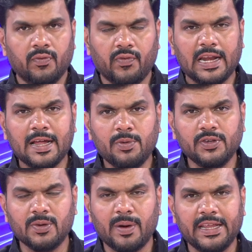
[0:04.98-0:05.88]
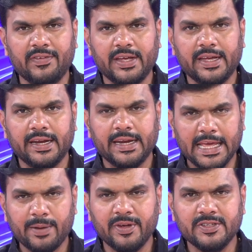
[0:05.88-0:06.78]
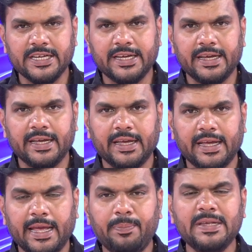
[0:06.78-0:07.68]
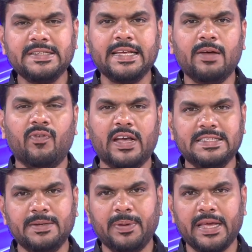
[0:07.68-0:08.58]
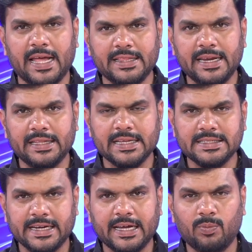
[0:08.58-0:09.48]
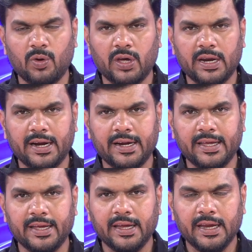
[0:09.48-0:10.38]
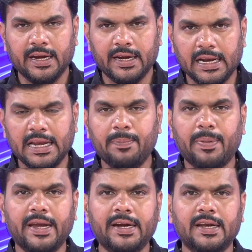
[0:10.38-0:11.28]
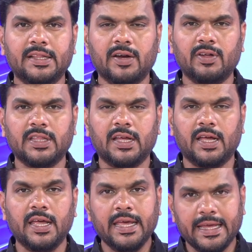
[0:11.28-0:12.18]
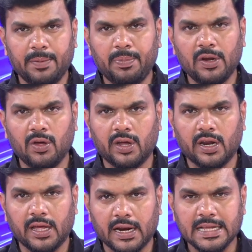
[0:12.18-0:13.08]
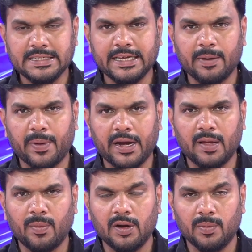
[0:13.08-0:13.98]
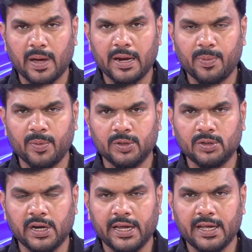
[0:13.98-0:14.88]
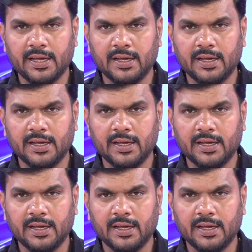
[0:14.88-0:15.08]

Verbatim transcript: వెల్కమ్ టు సుమన్ టీవీ నేను మీ విజయ్ ఏపీ సీఎం వైసీపీ అధినేత జగన్మోహన్ రెడ్డి ఢిల్లీ పర్యటన తర్వాత ఏపీలో రాజకీయ పరిణామాలు మారిపోతున్నాయా